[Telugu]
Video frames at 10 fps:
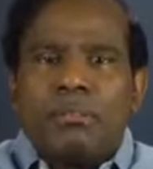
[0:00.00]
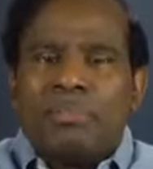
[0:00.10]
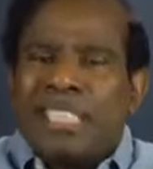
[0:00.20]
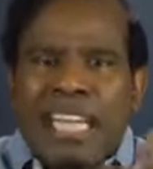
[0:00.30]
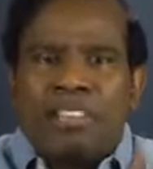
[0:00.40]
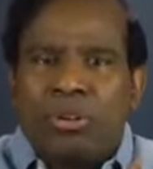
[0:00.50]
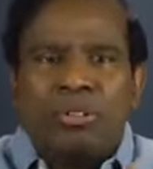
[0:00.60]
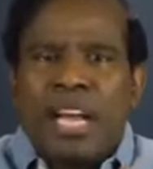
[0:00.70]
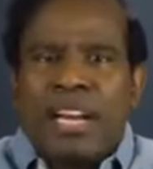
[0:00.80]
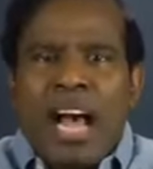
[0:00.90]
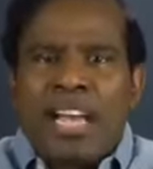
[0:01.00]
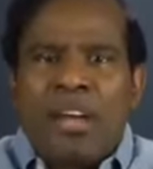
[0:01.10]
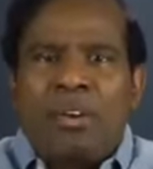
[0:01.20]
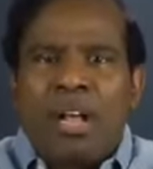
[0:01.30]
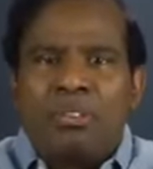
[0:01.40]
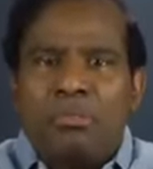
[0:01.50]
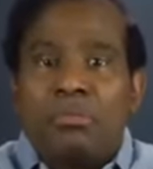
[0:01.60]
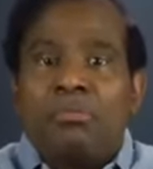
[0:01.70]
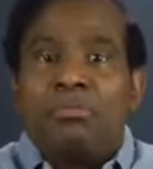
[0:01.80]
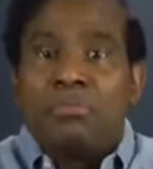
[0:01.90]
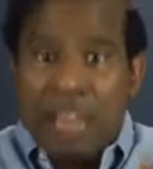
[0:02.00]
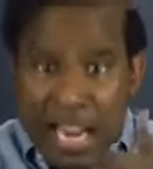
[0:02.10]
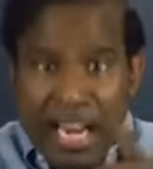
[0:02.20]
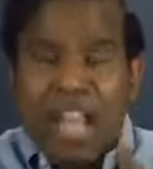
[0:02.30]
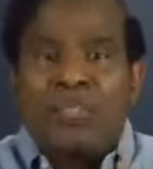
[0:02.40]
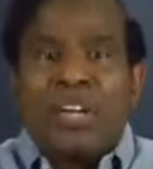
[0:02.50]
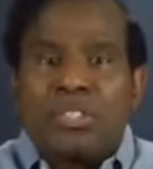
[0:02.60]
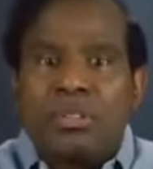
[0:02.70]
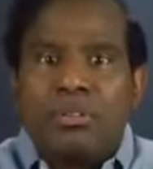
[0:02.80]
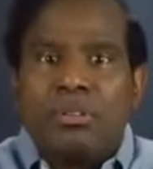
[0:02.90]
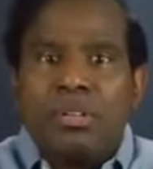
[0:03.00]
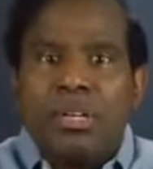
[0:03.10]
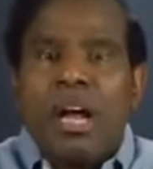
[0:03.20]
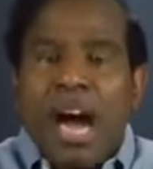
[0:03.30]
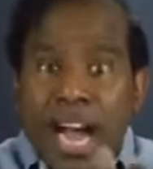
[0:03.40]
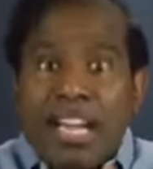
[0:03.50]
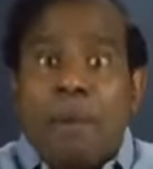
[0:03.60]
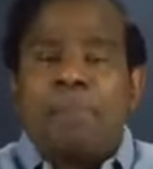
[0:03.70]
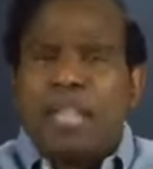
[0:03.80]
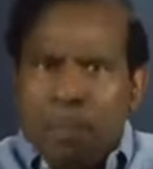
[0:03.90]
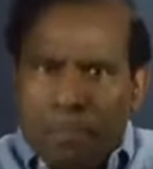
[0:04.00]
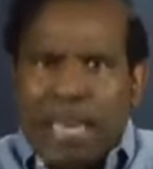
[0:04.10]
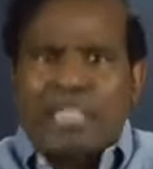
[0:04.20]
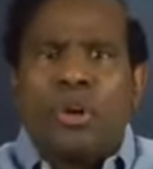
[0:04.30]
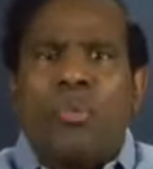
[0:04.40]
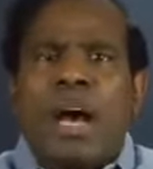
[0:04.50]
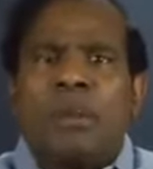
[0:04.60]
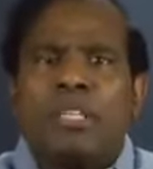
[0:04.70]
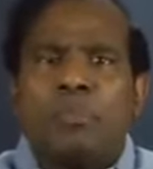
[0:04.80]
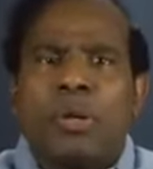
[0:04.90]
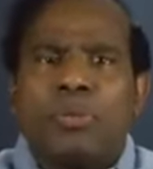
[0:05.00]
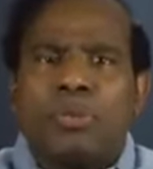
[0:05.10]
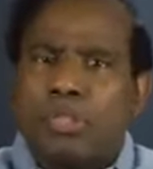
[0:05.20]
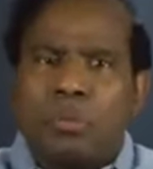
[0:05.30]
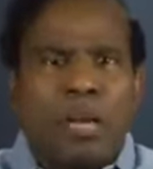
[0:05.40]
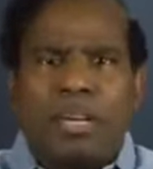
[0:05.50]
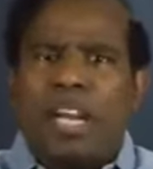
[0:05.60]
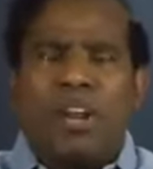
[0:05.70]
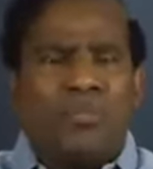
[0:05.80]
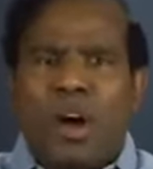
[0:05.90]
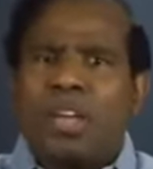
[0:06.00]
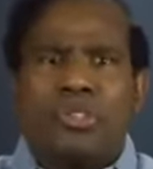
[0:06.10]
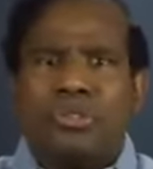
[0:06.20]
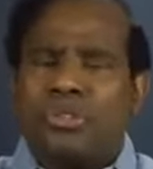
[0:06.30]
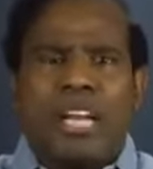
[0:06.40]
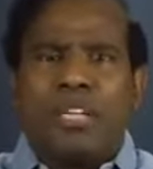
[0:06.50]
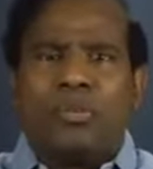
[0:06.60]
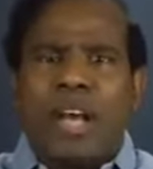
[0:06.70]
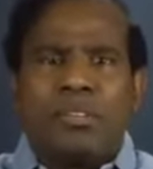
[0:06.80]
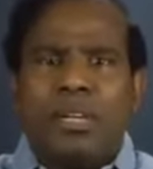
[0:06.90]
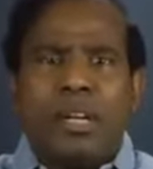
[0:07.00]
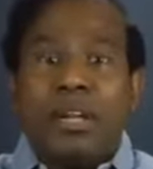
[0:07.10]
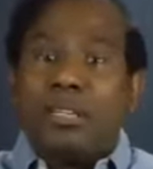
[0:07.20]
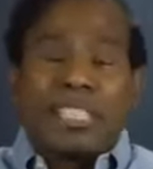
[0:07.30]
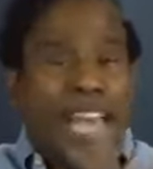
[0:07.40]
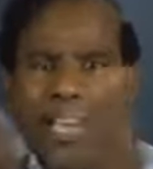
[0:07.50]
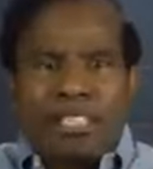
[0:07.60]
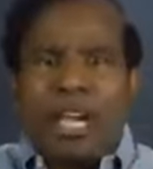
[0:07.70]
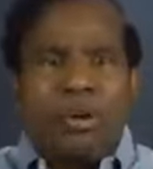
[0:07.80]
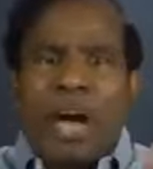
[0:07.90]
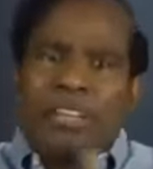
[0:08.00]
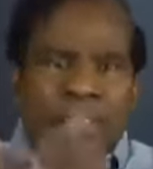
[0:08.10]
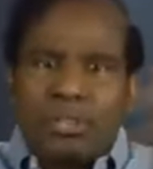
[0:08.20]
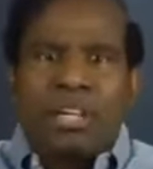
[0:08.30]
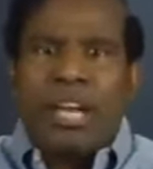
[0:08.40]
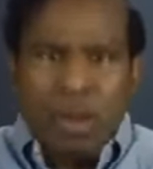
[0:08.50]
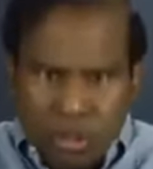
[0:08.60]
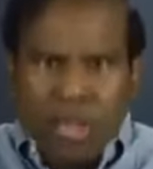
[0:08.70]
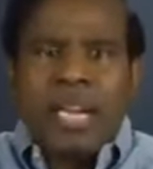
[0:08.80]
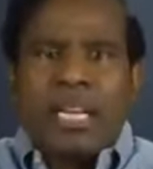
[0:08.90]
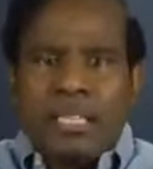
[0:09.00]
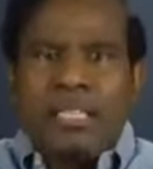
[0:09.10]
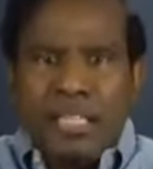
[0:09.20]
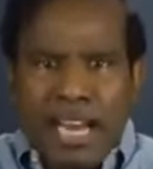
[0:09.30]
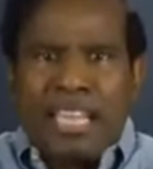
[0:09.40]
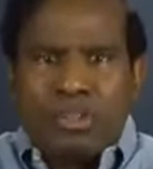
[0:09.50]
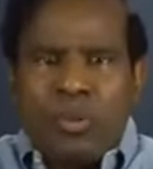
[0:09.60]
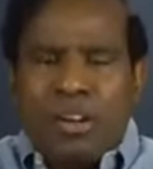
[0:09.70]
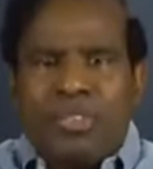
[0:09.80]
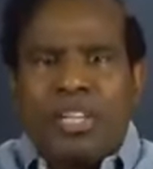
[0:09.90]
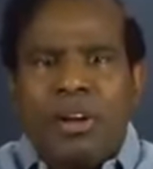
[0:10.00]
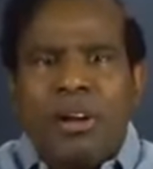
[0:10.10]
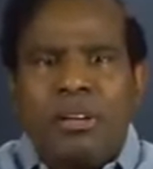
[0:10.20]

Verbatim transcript: మీ సంతకం దారి నాకేం రాదు నాకు లైఫ్ రిస్క్ అయినప్పటికీ ప్రెషర్ వాళ్ళ మీద పెరుగుతుంది ఇప్పుడు అమెరికాలో ఫాక్స్ న్యూస్ లాంటి వారు సెనటర్లు అందరూ జాయిన్ అవుతున్నారు కదా ఈ లాస్ట్ వన్ వీక్లో